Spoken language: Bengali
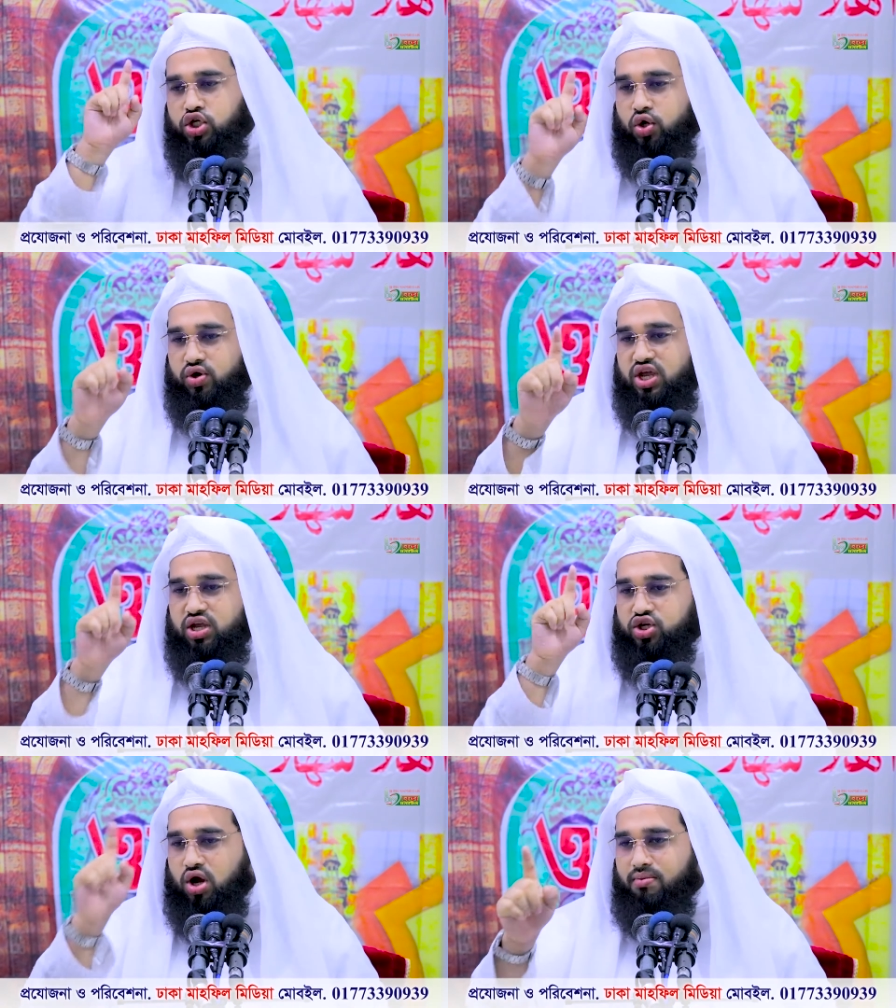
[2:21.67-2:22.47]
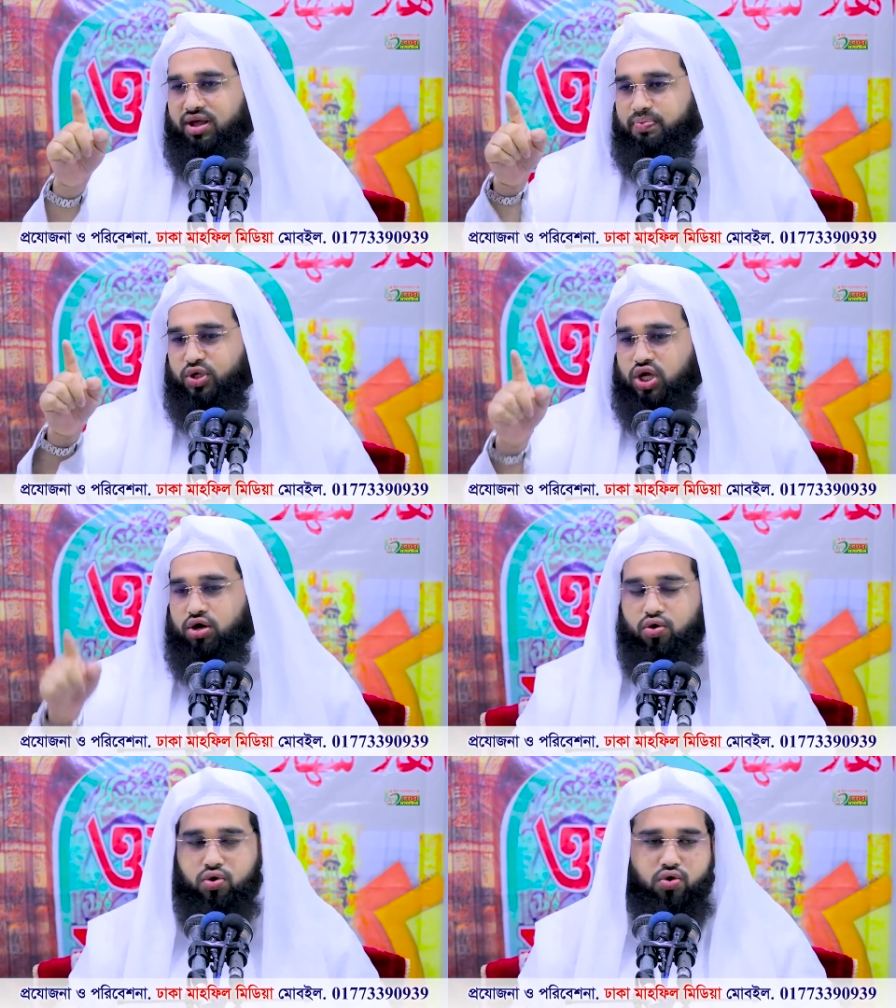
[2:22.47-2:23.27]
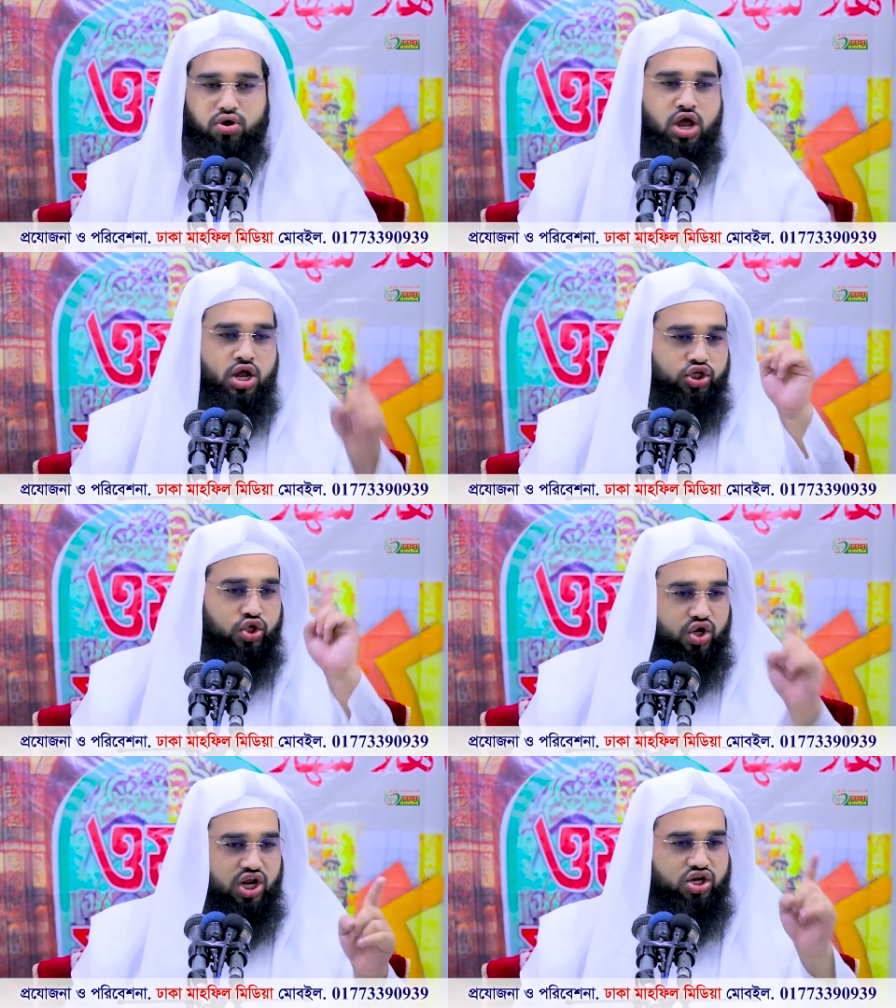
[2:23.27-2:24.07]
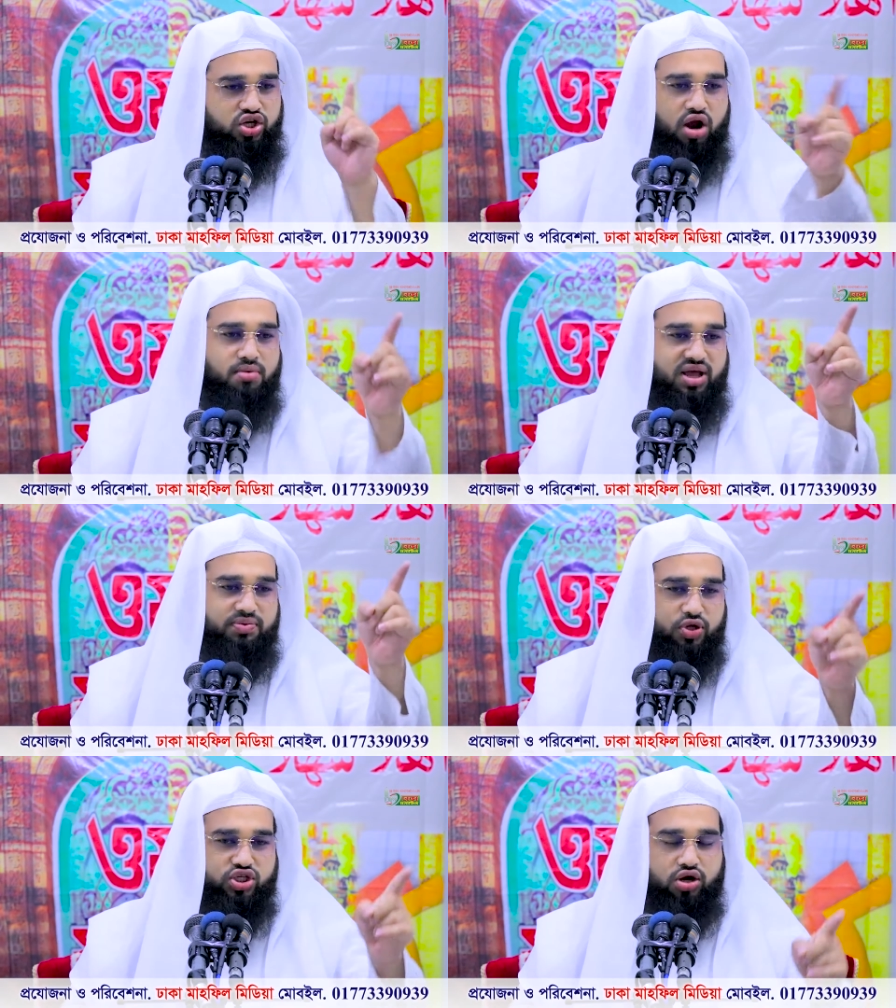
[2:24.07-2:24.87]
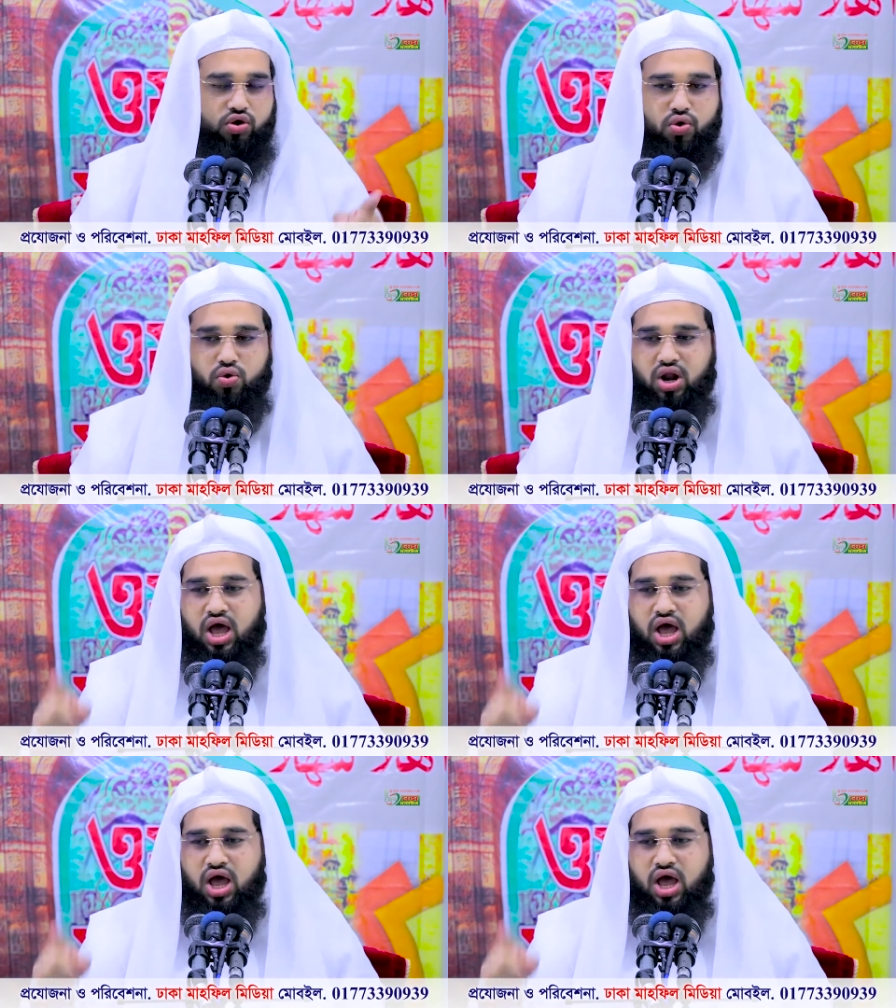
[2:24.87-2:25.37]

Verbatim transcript: সঠিক সংবাদ প্রচার করুন সঠিক সংবাদ প্রচার করুন